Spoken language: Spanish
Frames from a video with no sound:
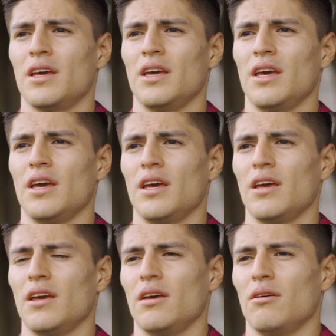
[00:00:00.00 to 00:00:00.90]

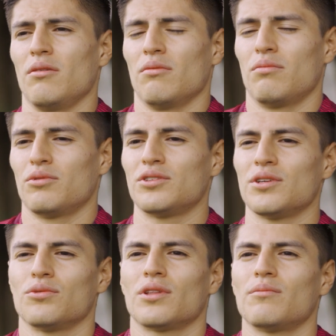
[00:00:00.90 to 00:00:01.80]
y pues
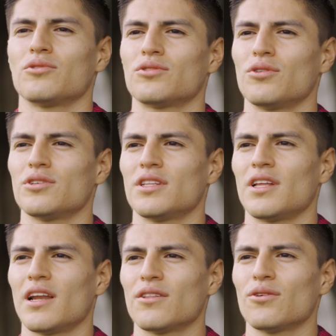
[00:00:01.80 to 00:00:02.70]
si juntamos todo ese
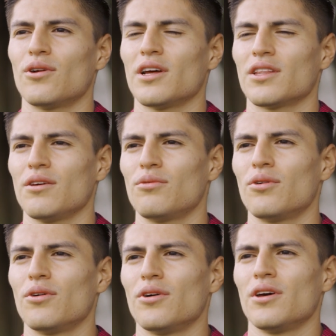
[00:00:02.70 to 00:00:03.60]
talento
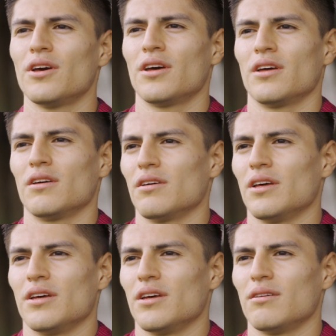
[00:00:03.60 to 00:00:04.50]
colectivo,
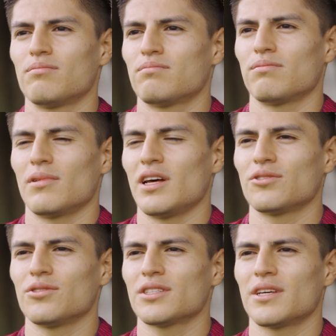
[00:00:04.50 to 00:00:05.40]
eh, las
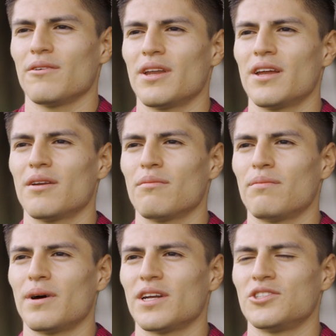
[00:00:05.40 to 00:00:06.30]
cosas que vienen
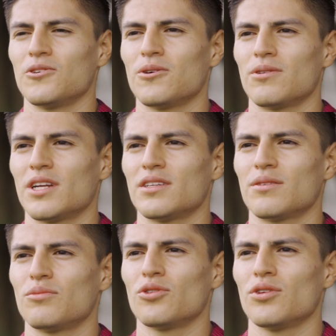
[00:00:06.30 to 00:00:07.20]
para Chivas van a
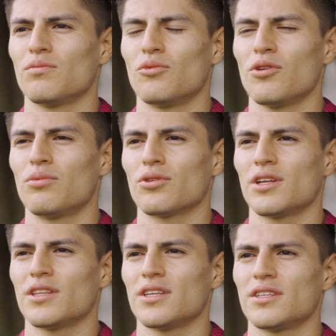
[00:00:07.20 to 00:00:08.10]
ser muy, muy
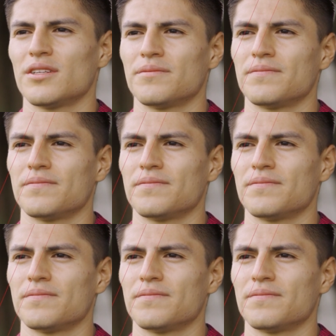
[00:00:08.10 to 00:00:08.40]
importantes.